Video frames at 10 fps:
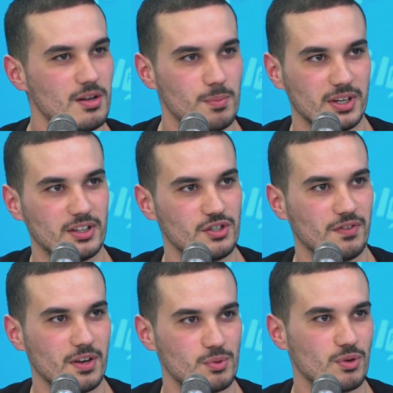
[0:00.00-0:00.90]
بارتاجي
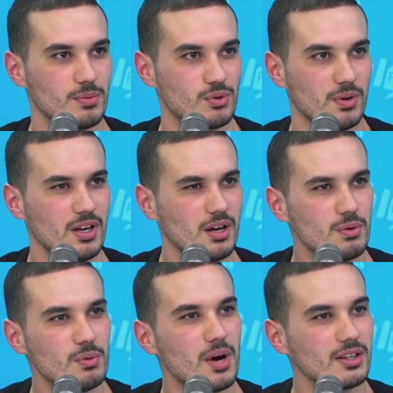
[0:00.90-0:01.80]
فيها بشوي بشويه
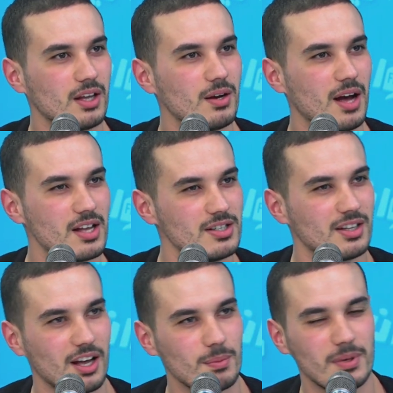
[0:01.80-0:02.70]
ووقتها
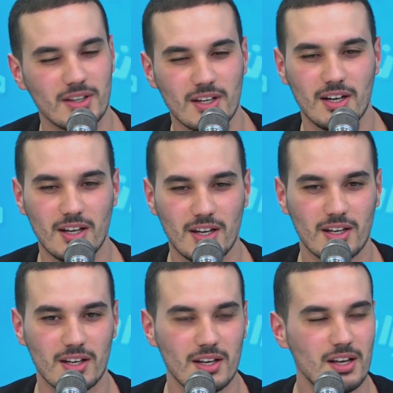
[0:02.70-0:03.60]
حسيت العباد
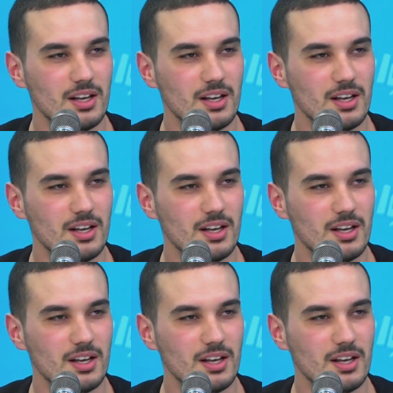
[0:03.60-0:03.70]
اللي